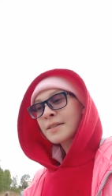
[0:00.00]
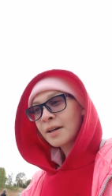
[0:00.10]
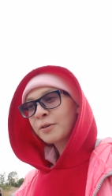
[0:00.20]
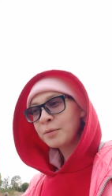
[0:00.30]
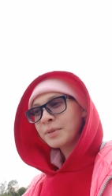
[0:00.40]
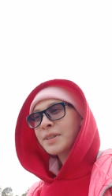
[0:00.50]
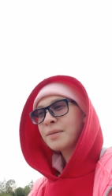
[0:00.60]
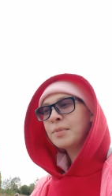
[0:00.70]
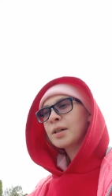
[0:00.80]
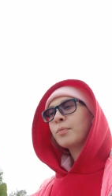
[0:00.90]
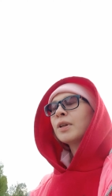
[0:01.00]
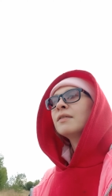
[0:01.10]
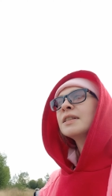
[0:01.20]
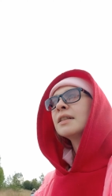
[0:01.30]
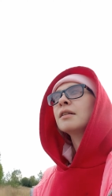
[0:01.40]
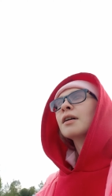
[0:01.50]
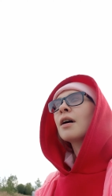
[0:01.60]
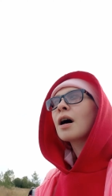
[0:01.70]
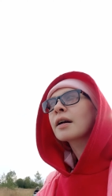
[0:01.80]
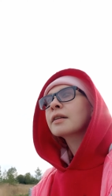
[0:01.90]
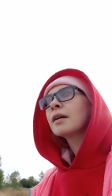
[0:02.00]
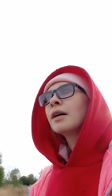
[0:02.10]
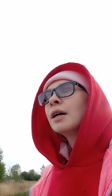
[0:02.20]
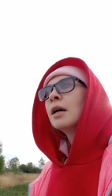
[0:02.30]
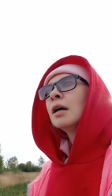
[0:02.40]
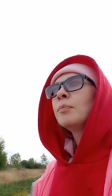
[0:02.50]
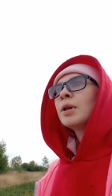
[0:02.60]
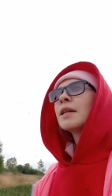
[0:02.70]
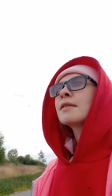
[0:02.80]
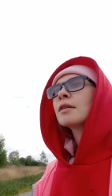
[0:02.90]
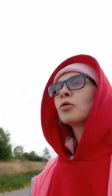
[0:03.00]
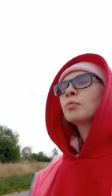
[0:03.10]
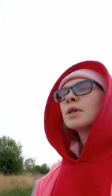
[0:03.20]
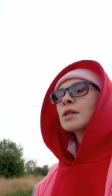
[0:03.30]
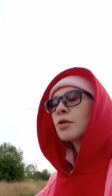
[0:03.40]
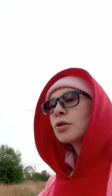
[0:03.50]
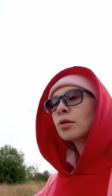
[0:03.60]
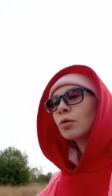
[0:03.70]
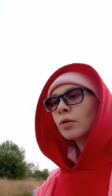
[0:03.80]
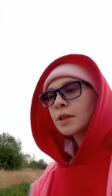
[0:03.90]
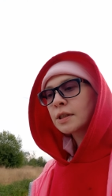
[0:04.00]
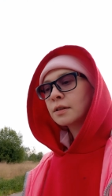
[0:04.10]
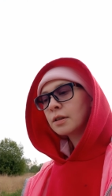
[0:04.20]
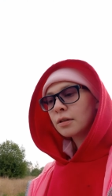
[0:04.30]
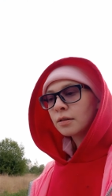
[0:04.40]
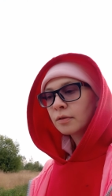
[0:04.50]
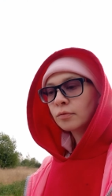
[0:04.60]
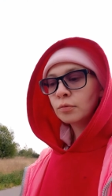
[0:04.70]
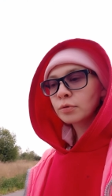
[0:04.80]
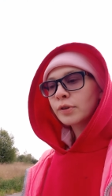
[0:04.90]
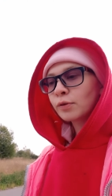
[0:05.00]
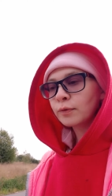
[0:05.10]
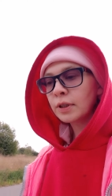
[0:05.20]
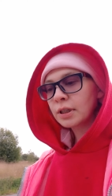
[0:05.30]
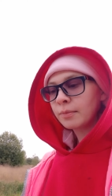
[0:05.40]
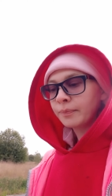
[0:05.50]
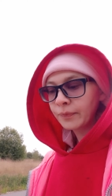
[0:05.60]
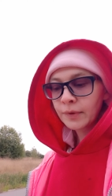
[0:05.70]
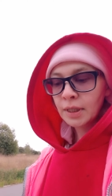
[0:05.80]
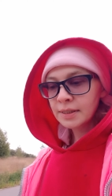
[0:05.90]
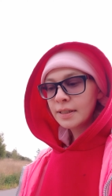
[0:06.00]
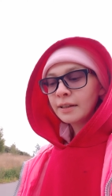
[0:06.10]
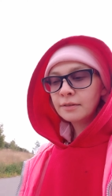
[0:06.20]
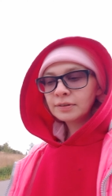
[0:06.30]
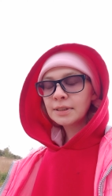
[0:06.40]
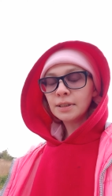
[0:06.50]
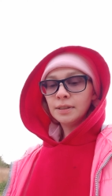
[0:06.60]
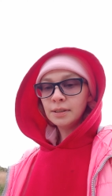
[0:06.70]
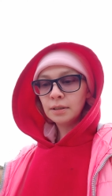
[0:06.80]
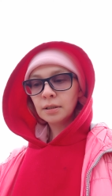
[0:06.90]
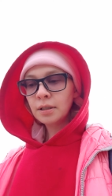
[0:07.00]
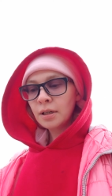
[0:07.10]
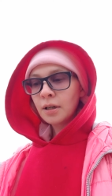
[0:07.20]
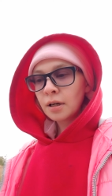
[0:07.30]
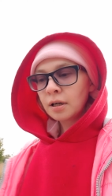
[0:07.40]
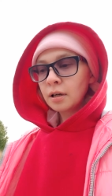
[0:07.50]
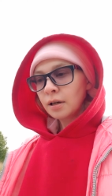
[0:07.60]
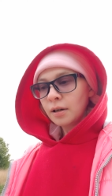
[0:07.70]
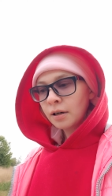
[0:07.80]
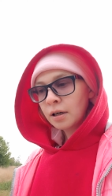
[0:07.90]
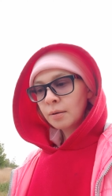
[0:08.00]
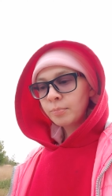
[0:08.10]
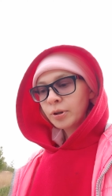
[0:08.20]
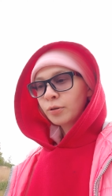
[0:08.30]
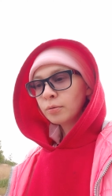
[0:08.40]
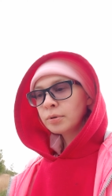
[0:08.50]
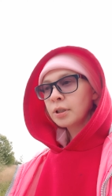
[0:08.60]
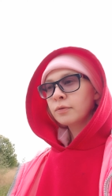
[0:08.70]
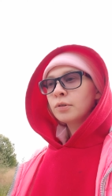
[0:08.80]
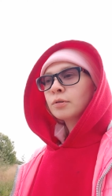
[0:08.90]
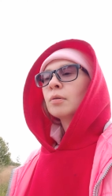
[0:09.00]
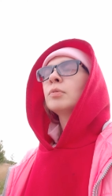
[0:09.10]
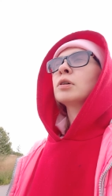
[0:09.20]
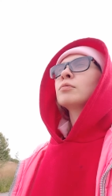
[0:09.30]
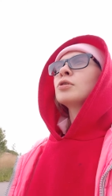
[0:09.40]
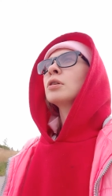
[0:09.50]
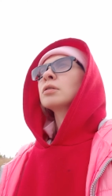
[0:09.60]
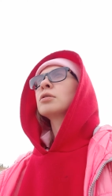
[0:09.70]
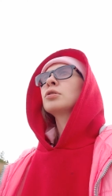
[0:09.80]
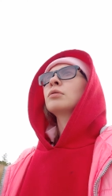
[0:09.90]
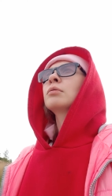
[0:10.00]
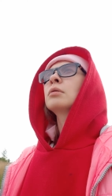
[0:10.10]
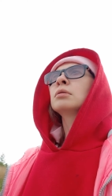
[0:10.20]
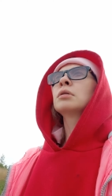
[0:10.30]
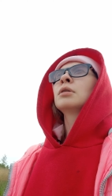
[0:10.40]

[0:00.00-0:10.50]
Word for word: знакомилась с миром. У меня висела карта перед столом достаточно долго, кстати, это ну, условно там с лет 20. А потом я вдруг обнаружила, что